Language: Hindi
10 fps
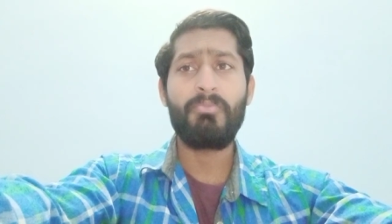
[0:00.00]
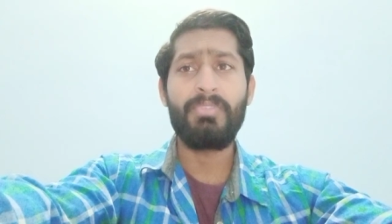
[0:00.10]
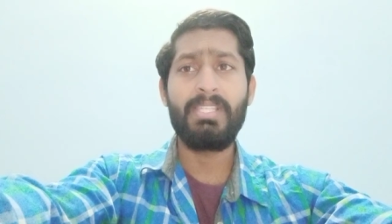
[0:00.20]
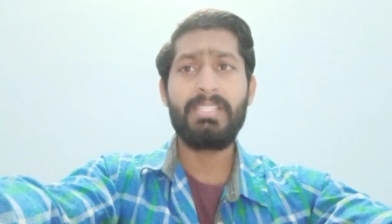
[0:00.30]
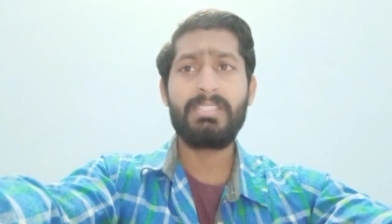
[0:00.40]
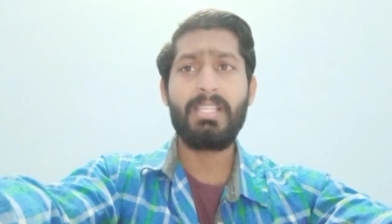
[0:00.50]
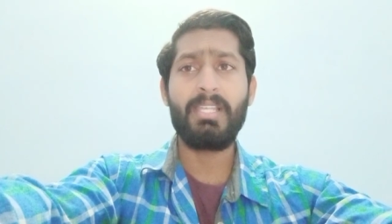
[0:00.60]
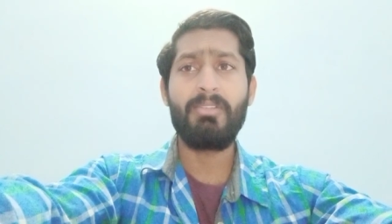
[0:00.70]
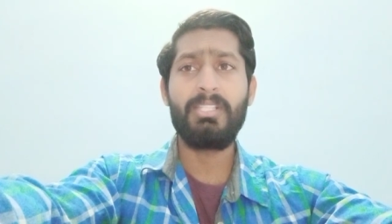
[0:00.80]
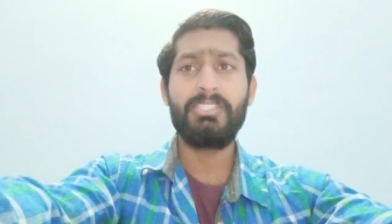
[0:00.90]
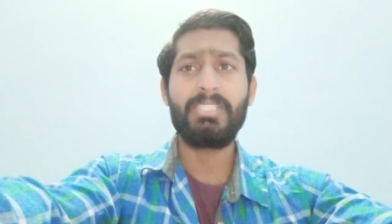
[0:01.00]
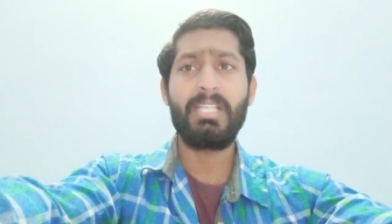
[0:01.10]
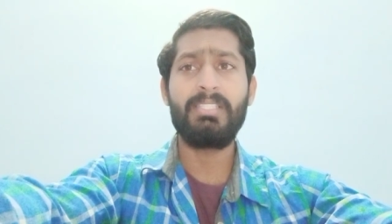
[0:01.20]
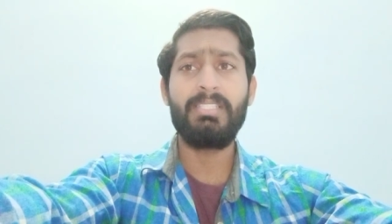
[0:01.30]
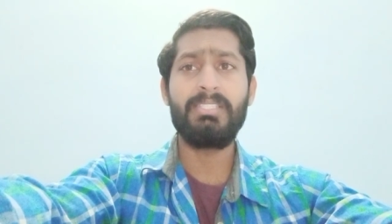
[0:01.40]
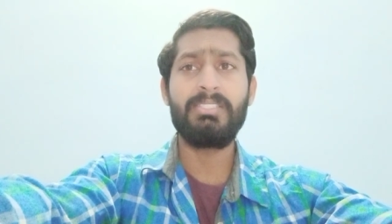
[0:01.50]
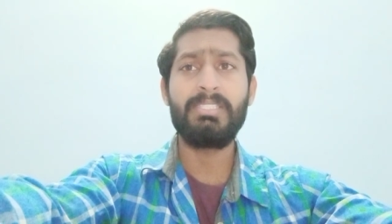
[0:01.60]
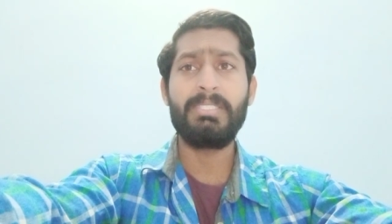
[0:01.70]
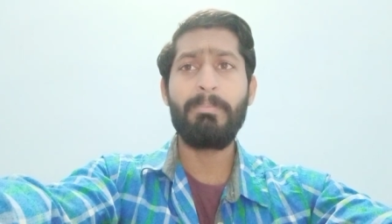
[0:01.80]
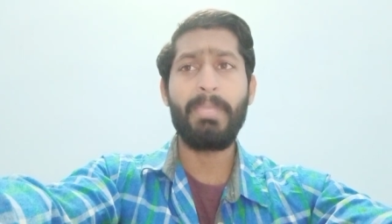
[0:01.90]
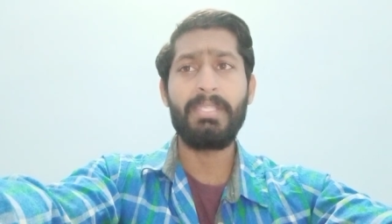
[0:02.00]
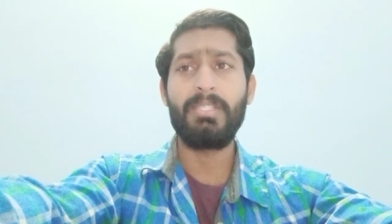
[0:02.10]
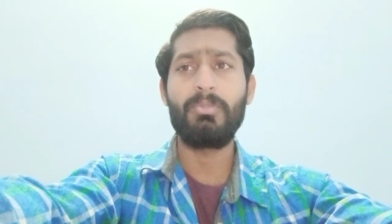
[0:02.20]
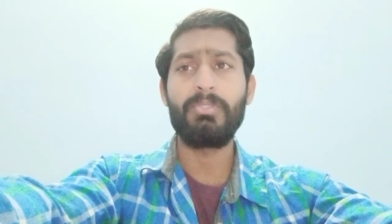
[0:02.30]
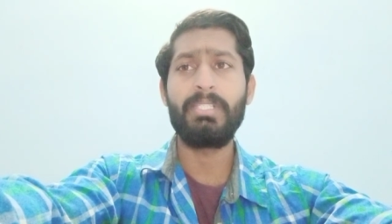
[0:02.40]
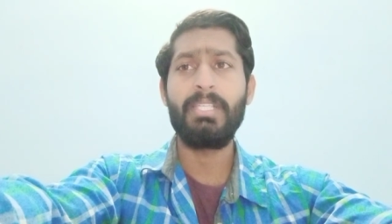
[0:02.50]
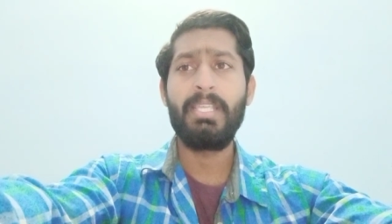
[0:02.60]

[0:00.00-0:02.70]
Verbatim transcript: विदेश से आने वाली चांदी की चीज़ें महंगी होंगी